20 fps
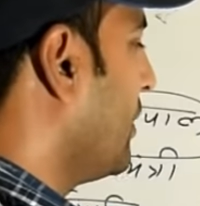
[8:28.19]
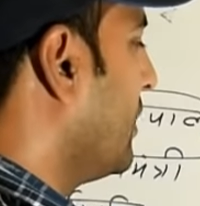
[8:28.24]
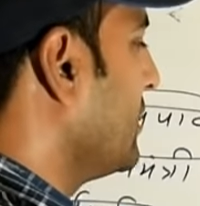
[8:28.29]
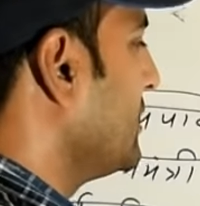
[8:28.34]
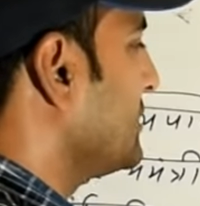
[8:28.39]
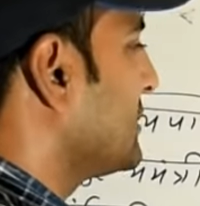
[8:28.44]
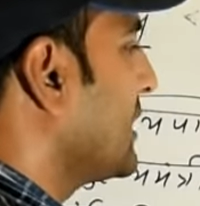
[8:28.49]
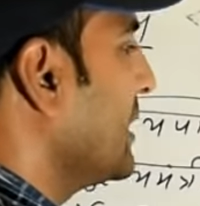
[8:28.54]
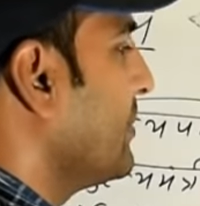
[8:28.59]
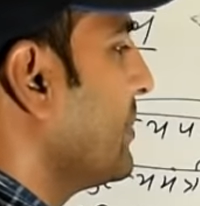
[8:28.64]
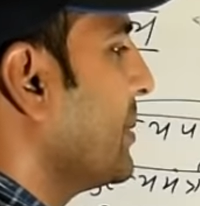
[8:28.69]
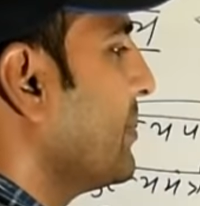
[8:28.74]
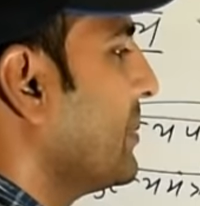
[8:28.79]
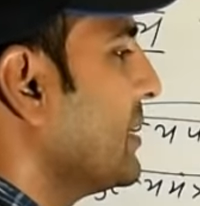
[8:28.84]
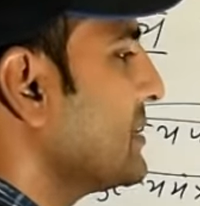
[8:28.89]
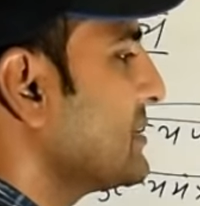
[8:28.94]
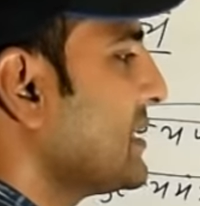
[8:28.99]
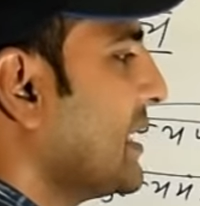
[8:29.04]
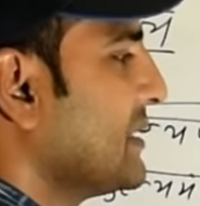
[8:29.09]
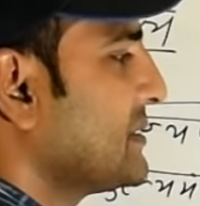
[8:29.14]
और इसके
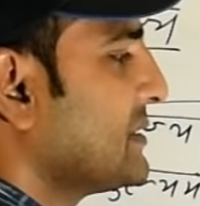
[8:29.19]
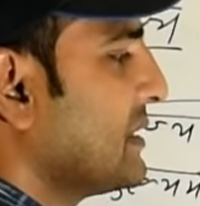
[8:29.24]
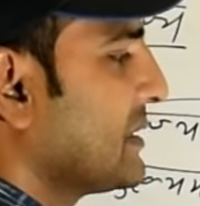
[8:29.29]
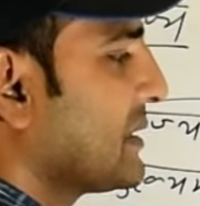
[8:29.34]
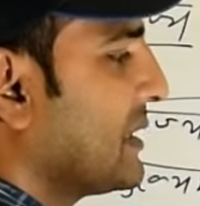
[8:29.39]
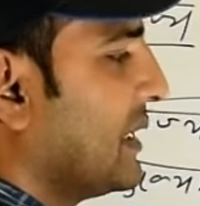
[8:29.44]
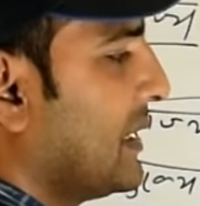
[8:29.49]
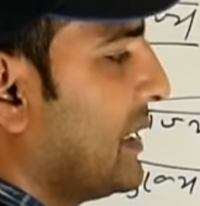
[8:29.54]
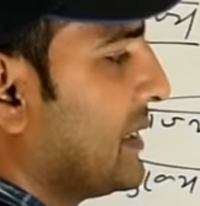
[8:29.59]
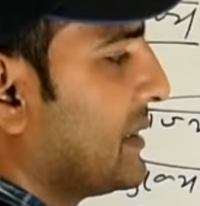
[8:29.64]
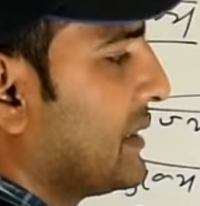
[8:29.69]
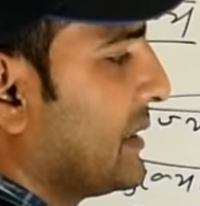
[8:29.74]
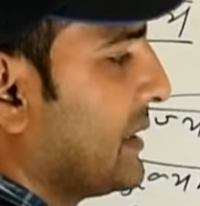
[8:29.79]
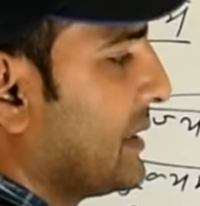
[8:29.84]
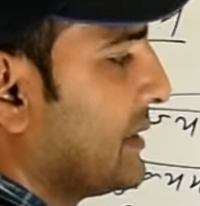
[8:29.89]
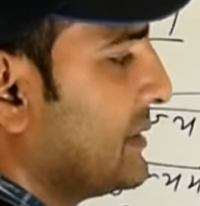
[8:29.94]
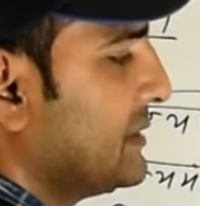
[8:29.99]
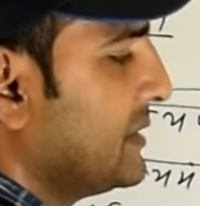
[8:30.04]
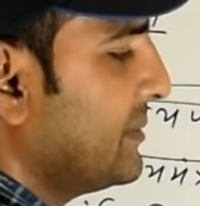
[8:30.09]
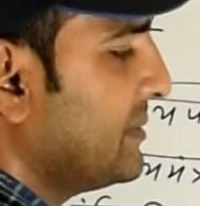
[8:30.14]
मेंबर सांसद कहलाते
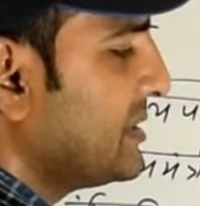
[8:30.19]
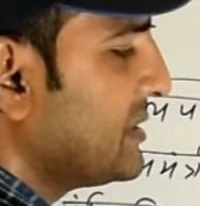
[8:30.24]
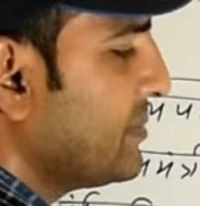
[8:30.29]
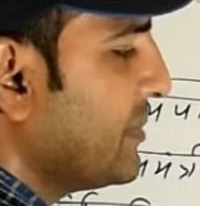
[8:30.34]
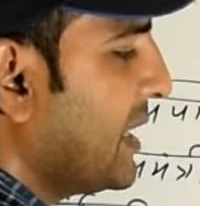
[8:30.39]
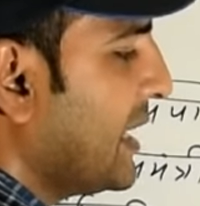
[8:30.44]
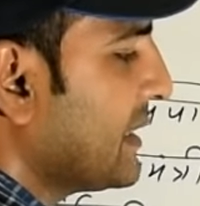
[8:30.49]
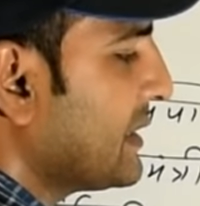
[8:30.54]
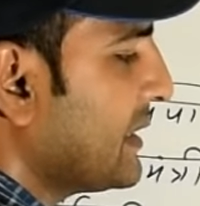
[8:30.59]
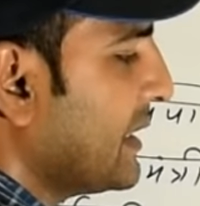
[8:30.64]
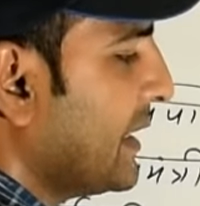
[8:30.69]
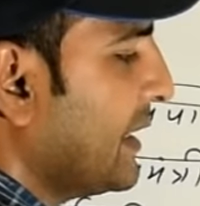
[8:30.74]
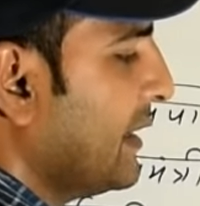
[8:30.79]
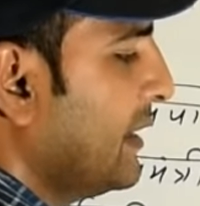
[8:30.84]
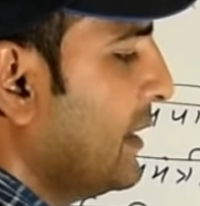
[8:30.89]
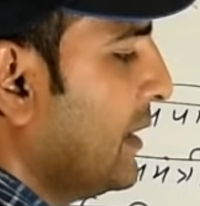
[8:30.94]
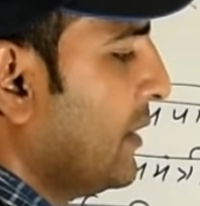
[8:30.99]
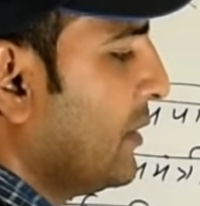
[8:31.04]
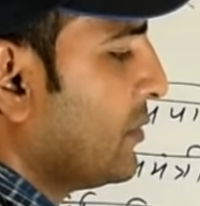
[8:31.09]
हैं जब इसमें आते हैं